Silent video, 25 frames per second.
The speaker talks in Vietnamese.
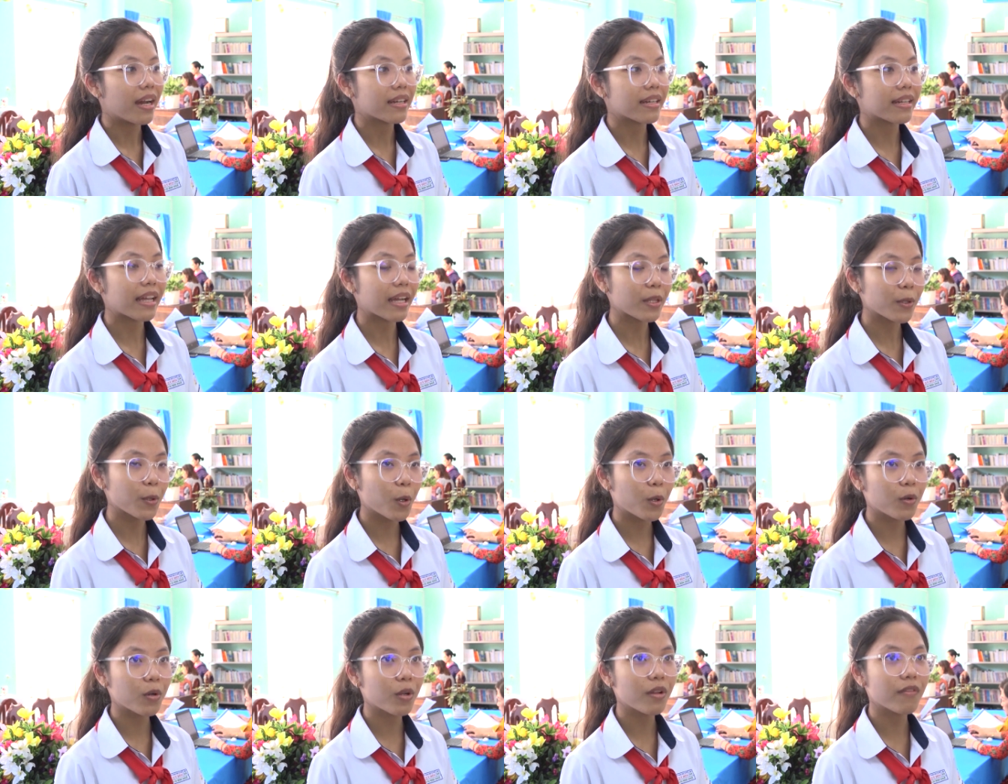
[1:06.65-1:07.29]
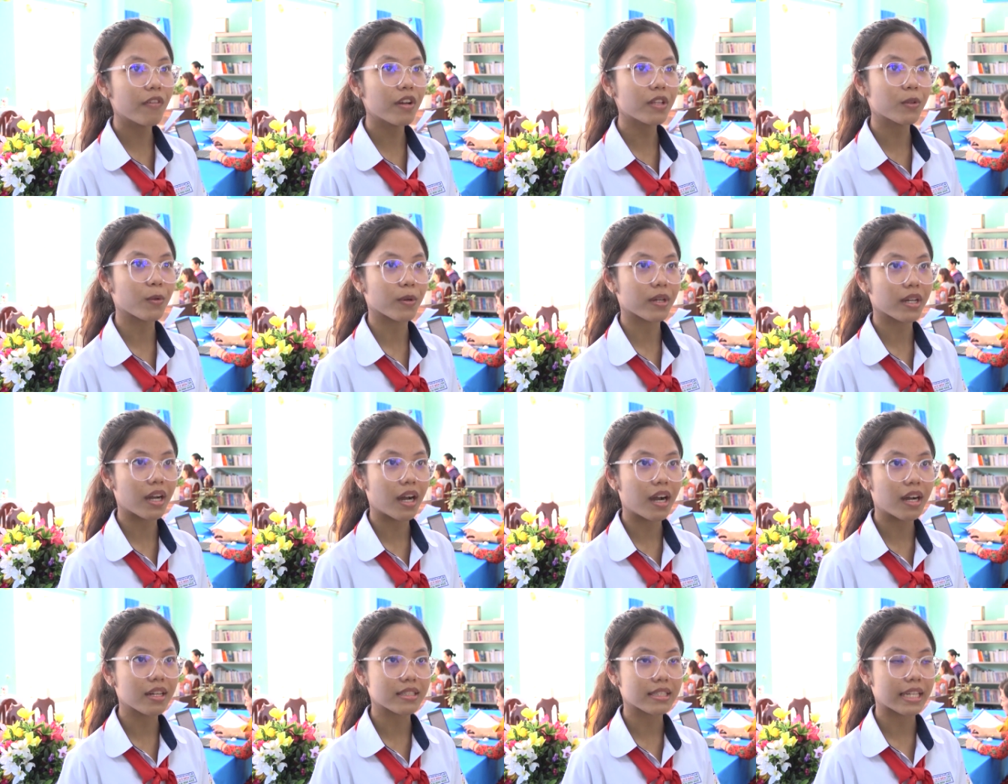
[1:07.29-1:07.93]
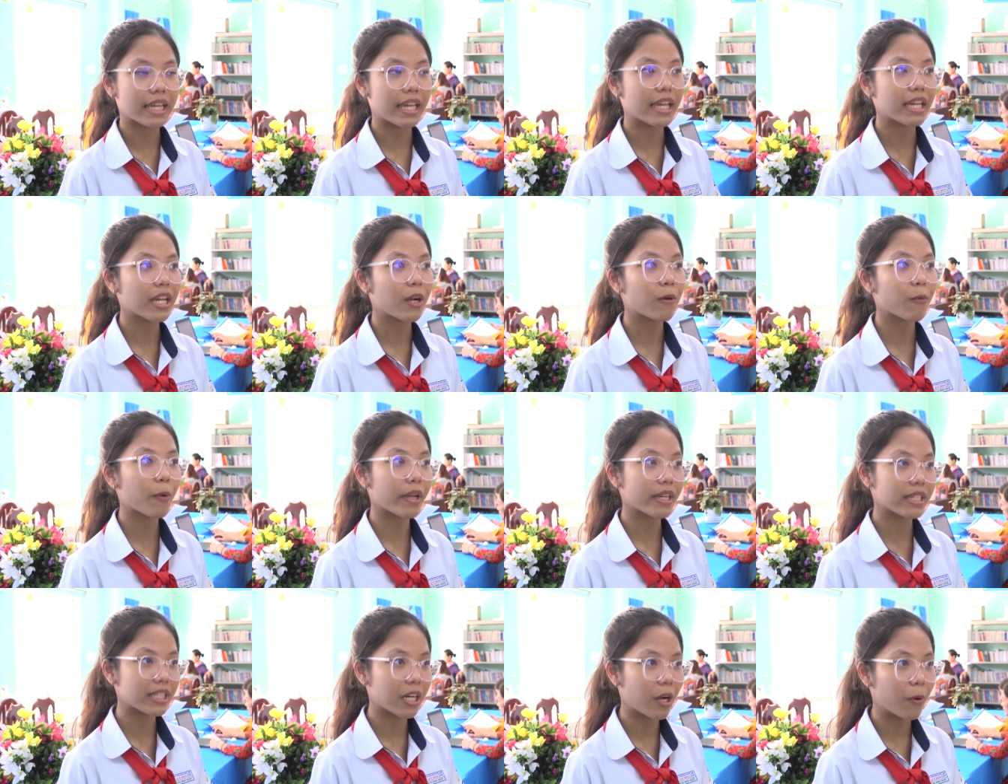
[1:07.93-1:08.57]
thắng thua đối với tụi con sẽ không
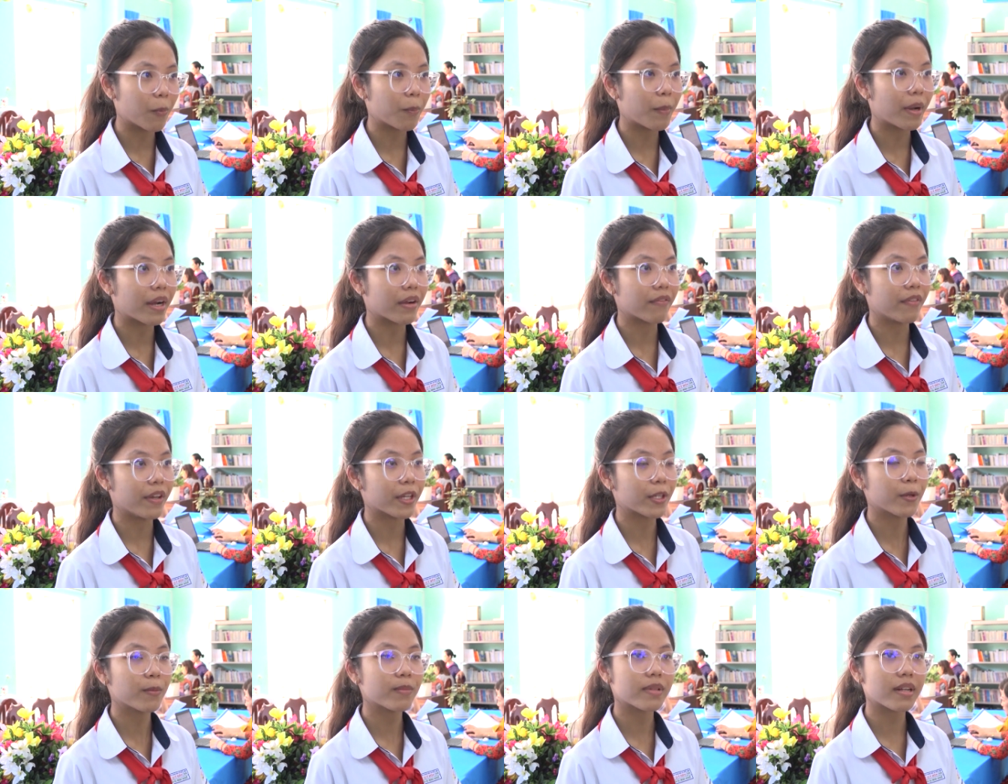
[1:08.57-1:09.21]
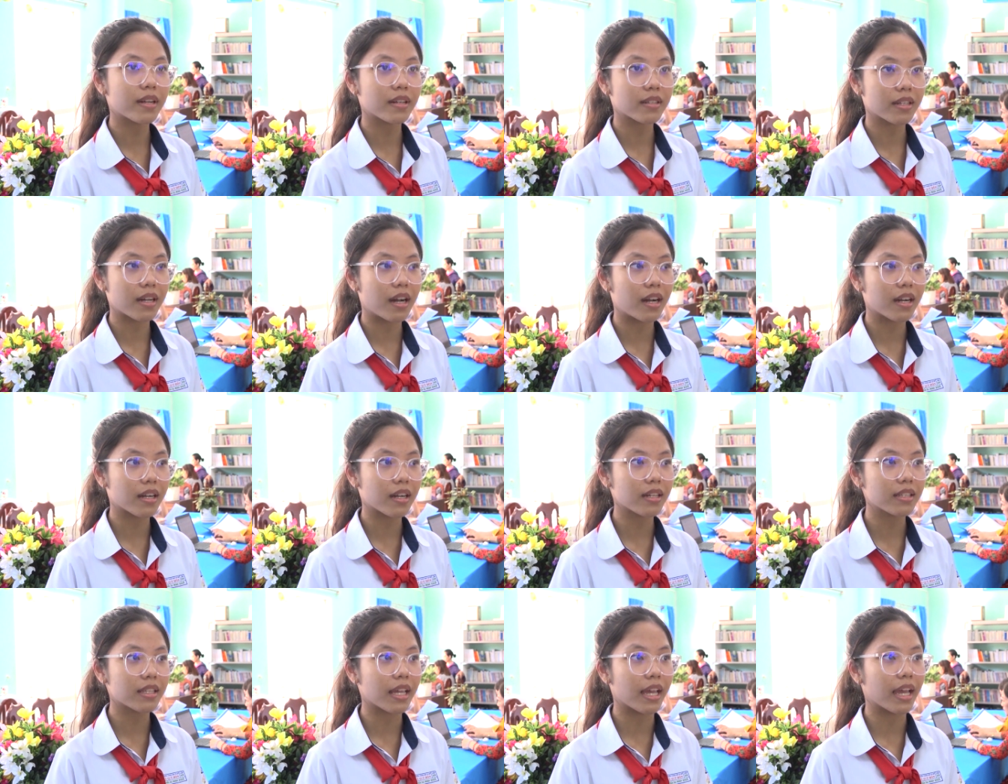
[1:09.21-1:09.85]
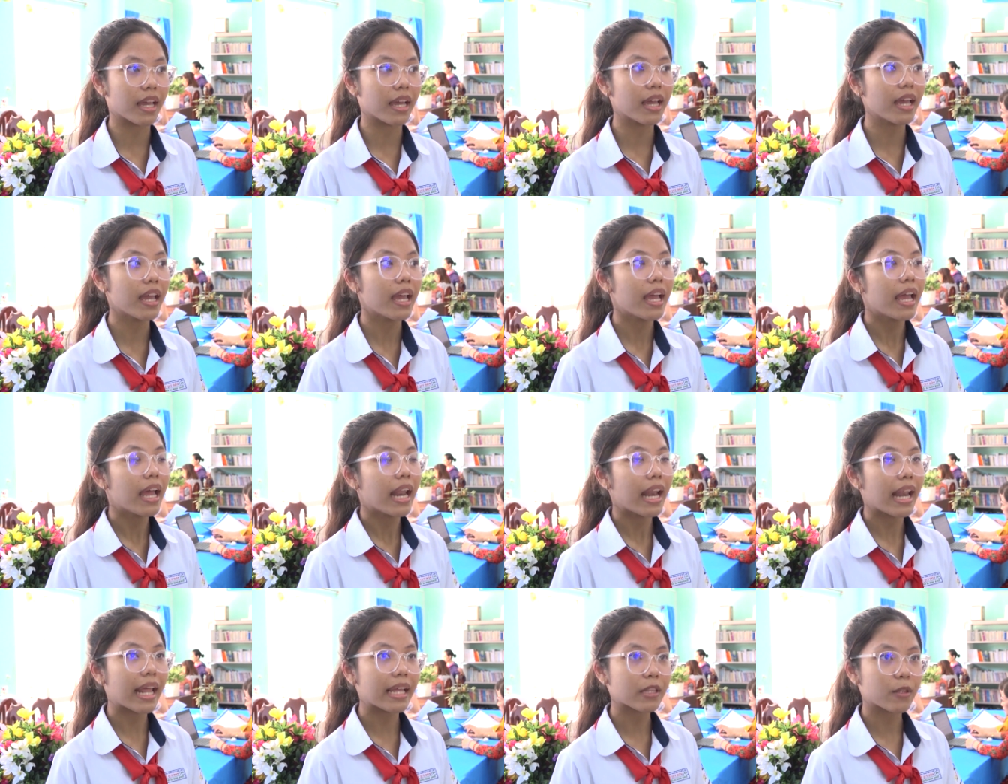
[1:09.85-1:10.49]
quan trọng bằng việc chúng ta con có thể
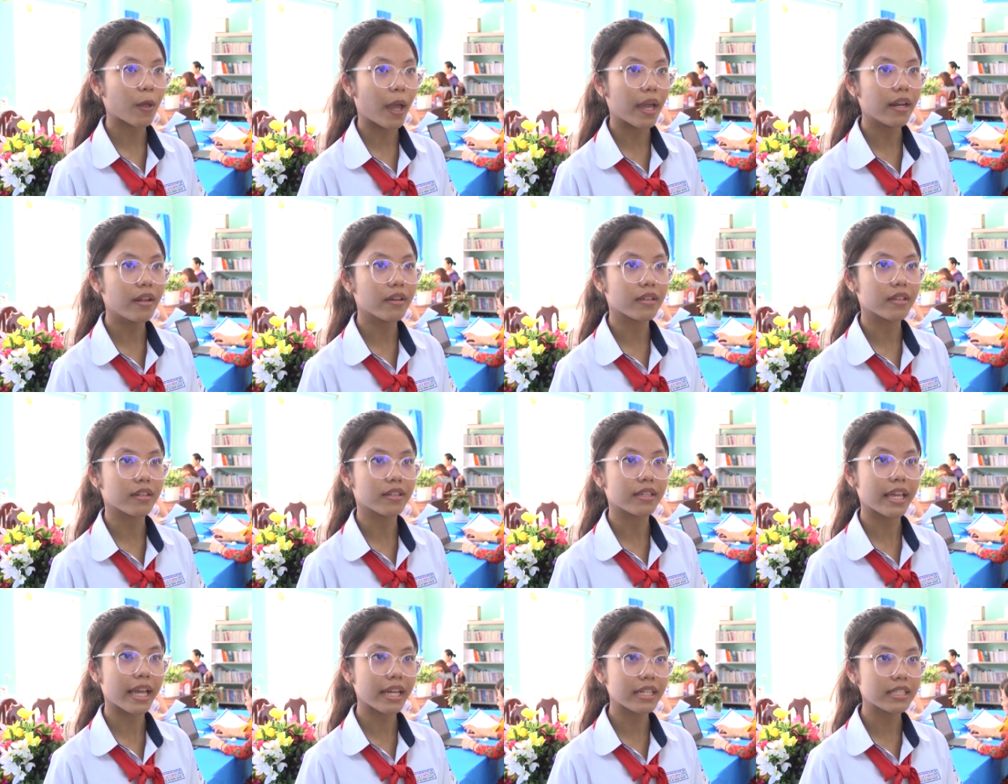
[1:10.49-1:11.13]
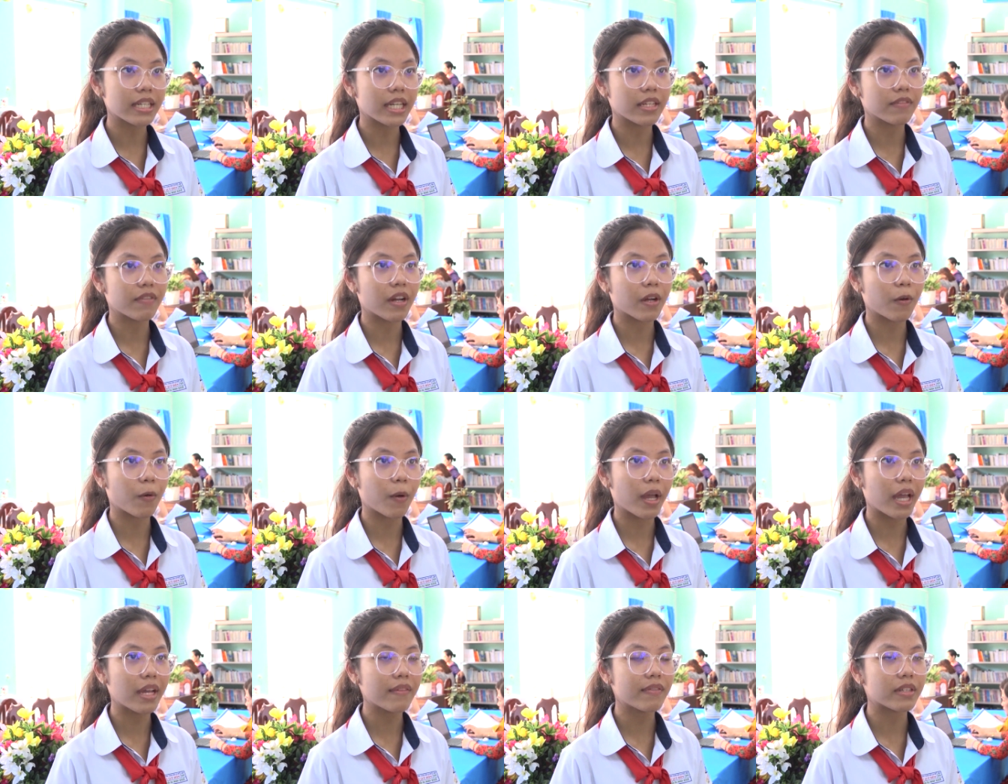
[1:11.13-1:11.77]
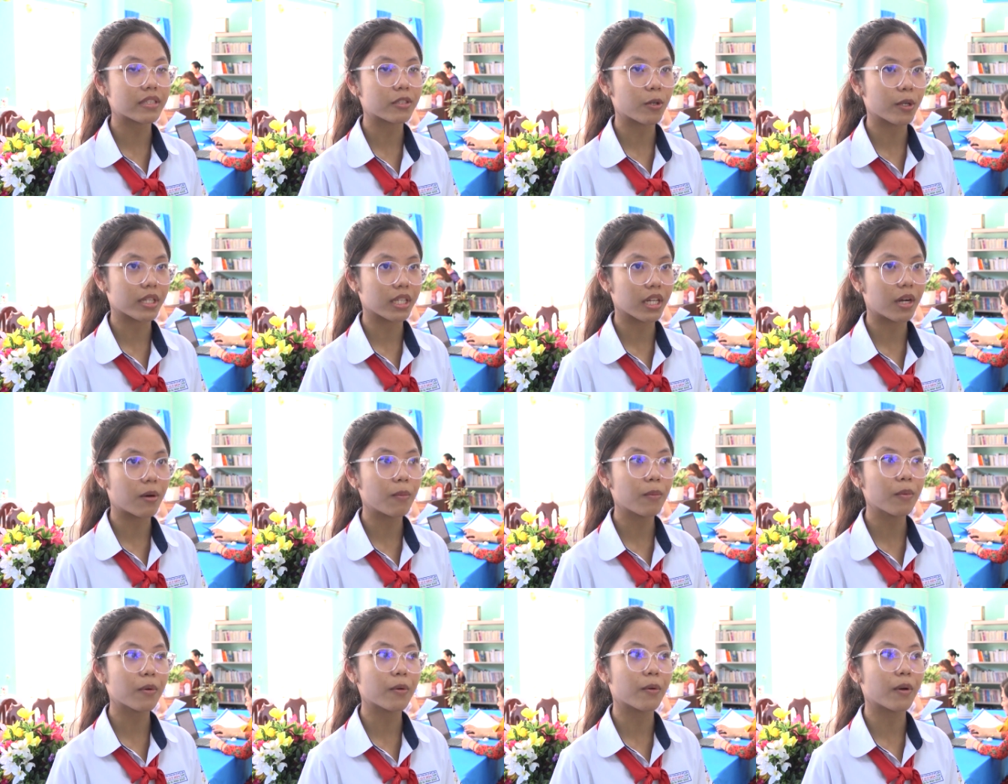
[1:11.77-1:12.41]
lan tỏa được những giá trị văn hóa và truyền
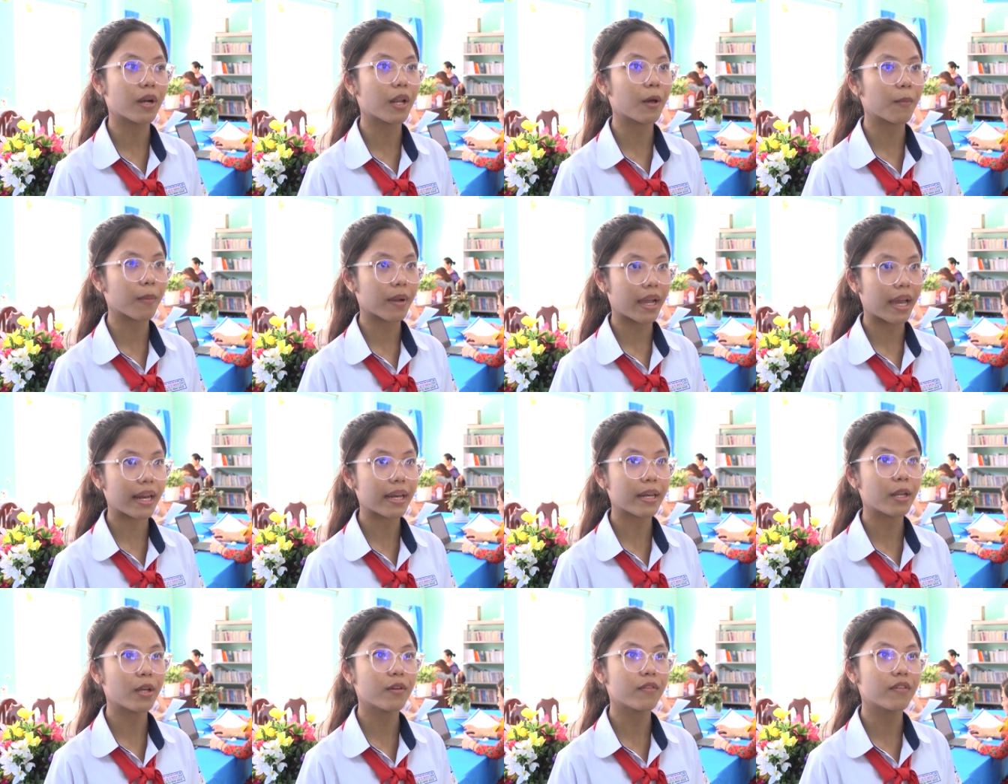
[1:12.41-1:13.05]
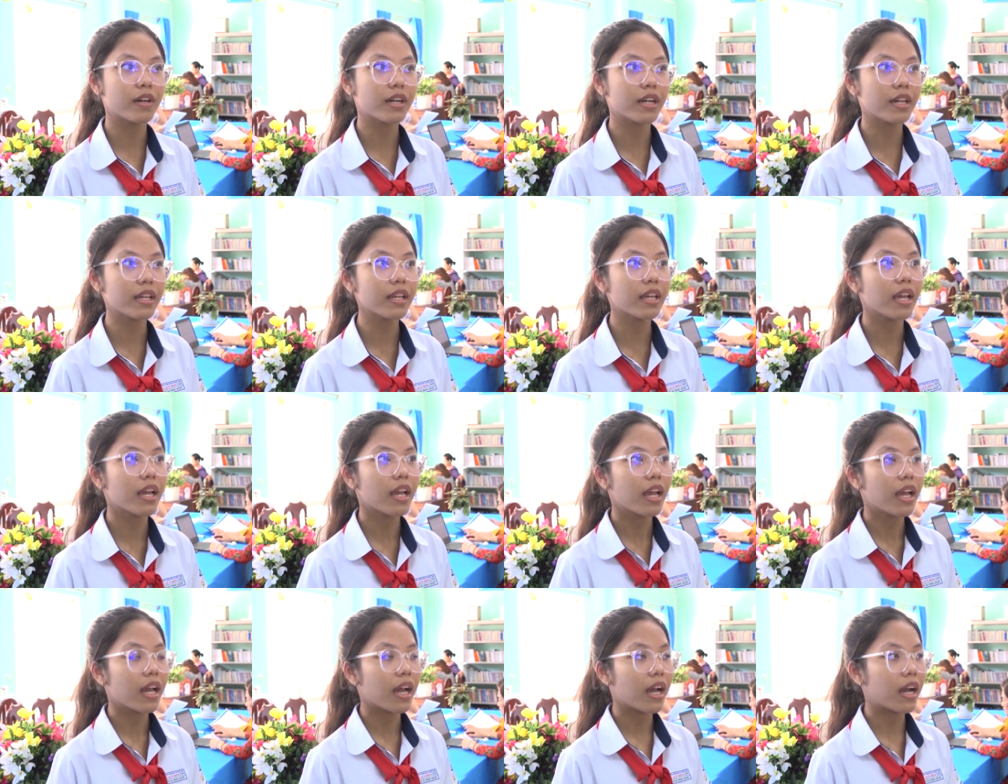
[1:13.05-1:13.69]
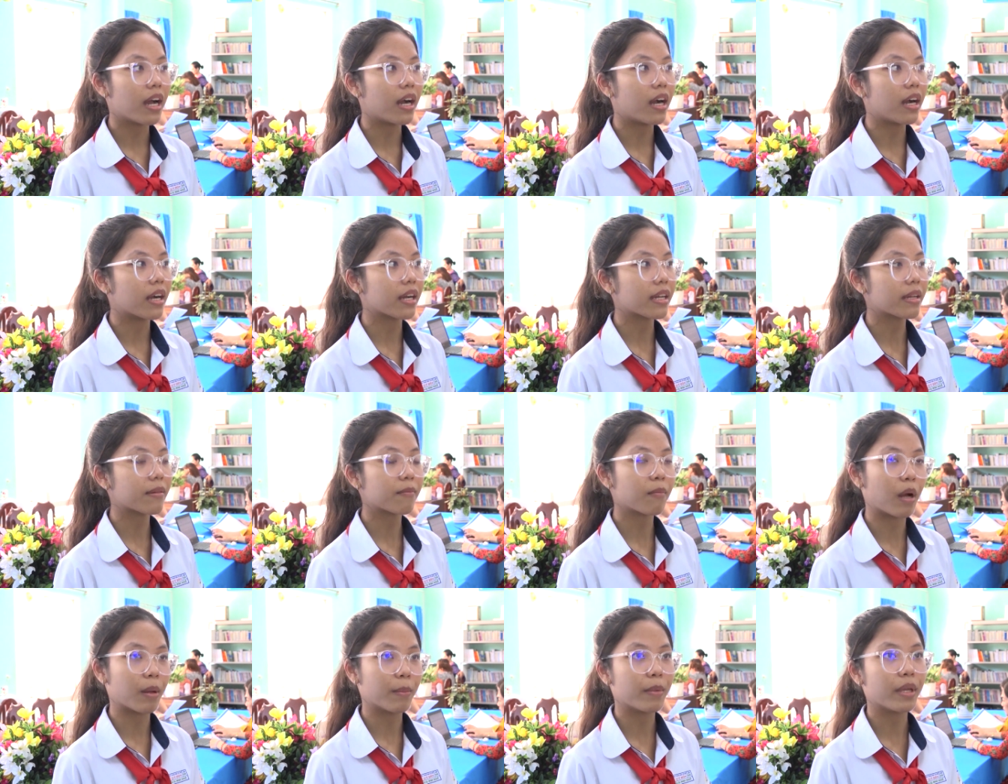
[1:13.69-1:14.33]
thống của Long Khánh đối với
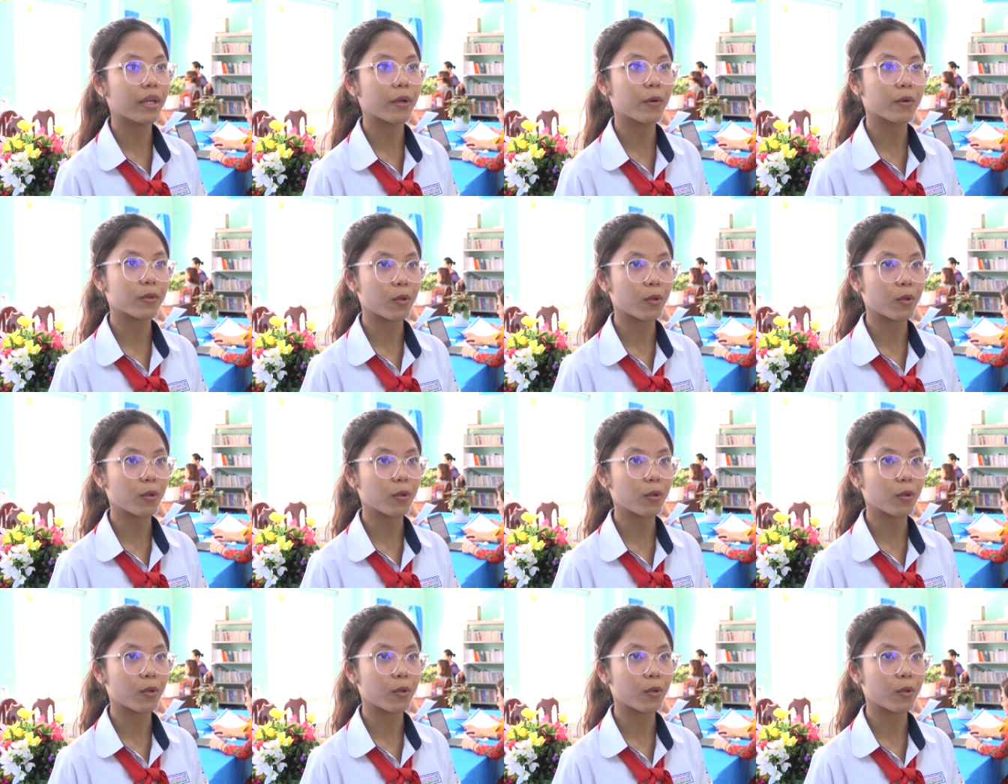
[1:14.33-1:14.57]
uh, mọi miền